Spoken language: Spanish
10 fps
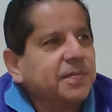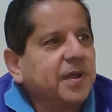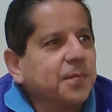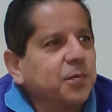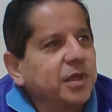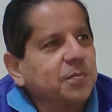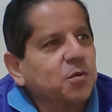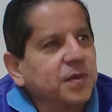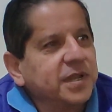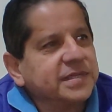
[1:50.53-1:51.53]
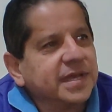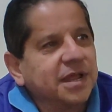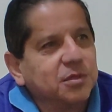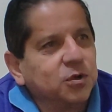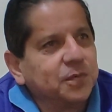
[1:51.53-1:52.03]
para poder movilizar
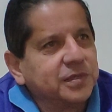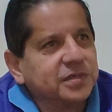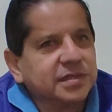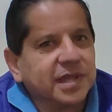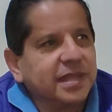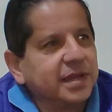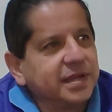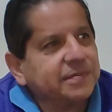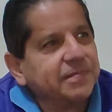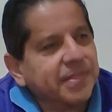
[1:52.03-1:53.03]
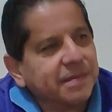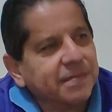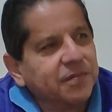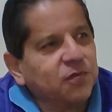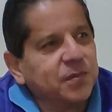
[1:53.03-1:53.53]
a nuestro personal
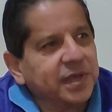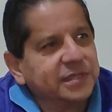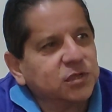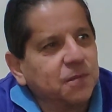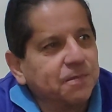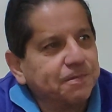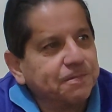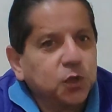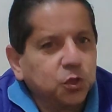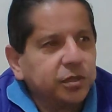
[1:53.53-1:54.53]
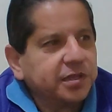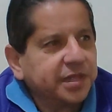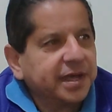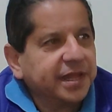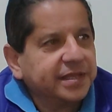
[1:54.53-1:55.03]
de, fumigación. Todos
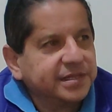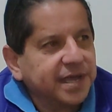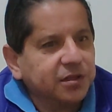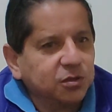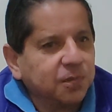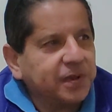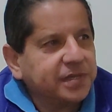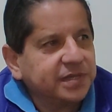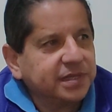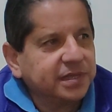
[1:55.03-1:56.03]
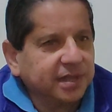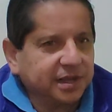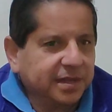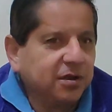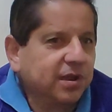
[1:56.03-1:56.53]
tienen credencial, todos tienen
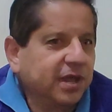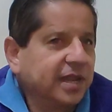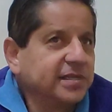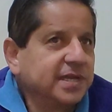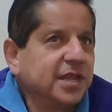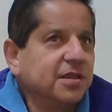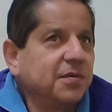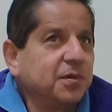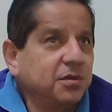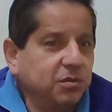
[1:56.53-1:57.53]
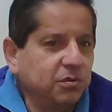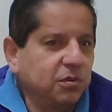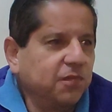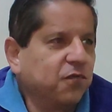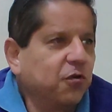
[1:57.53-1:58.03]
que estar con la credencial y de,
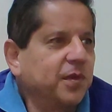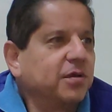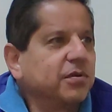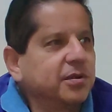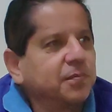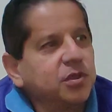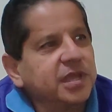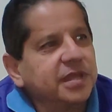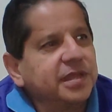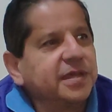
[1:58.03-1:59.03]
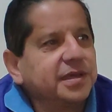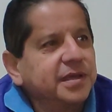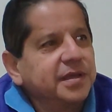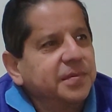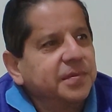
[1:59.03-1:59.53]
uniforme correspondiente
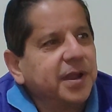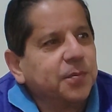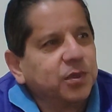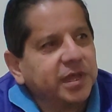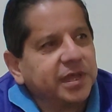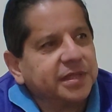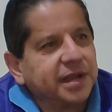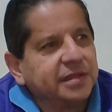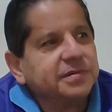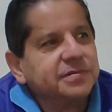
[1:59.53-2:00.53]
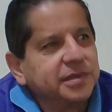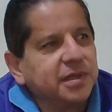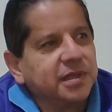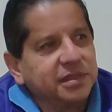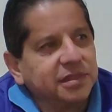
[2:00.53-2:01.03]
para poder entrar e
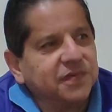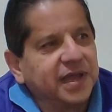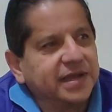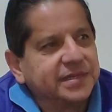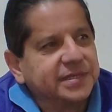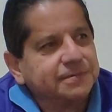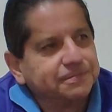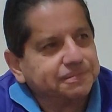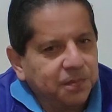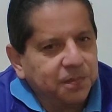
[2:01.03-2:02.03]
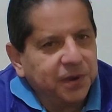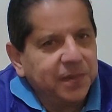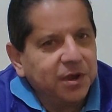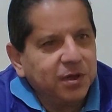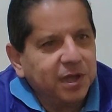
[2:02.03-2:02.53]
identificarse.
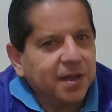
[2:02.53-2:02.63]
Primero que